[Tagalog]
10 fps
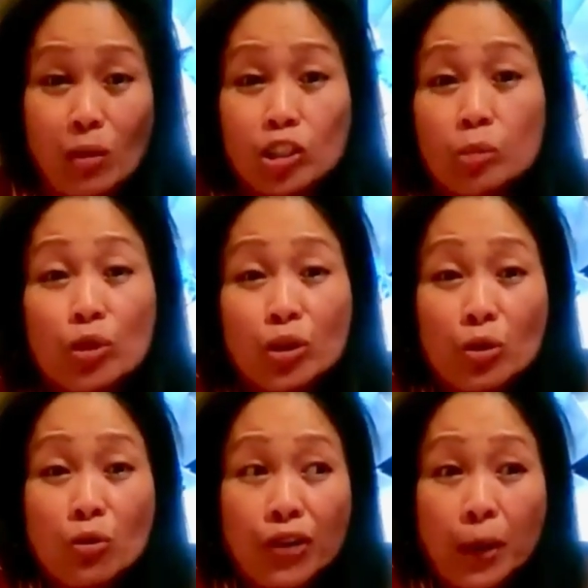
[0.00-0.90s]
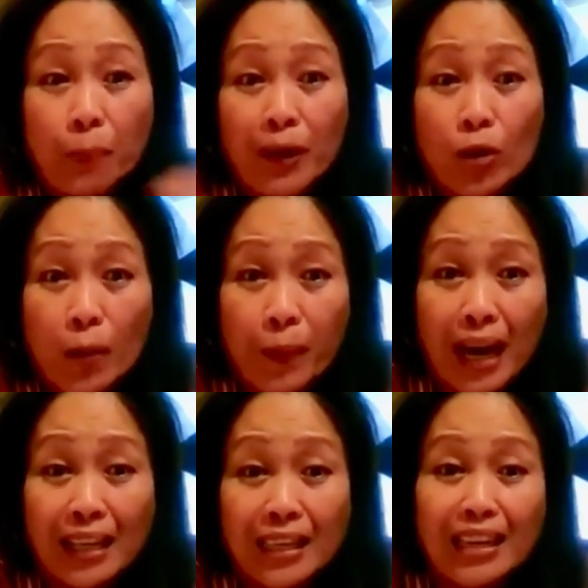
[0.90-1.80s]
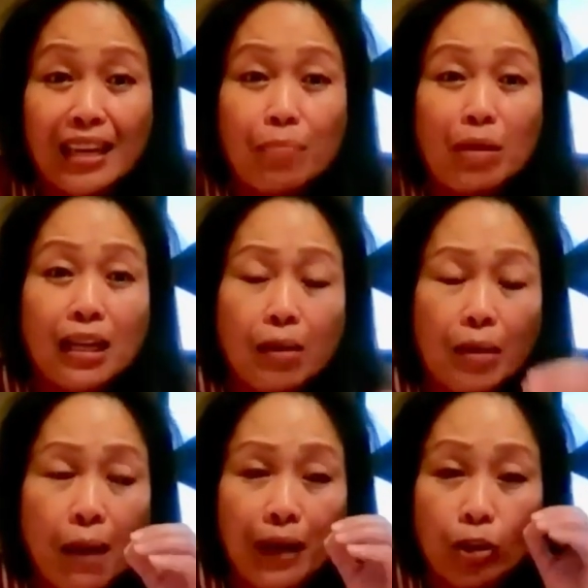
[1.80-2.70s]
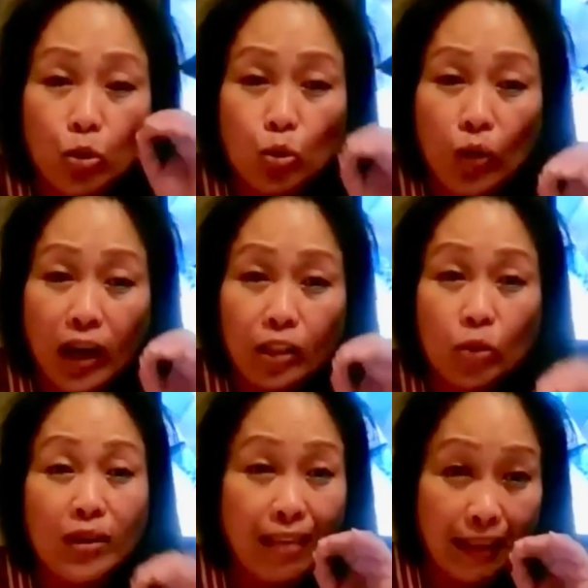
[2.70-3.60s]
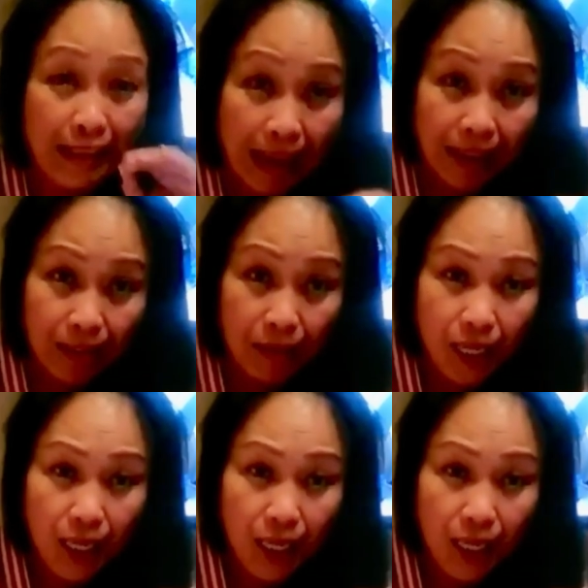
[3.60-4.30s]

Much more yung Filipino na pagkain, kaya hindi naman namin natutukan yung Italian.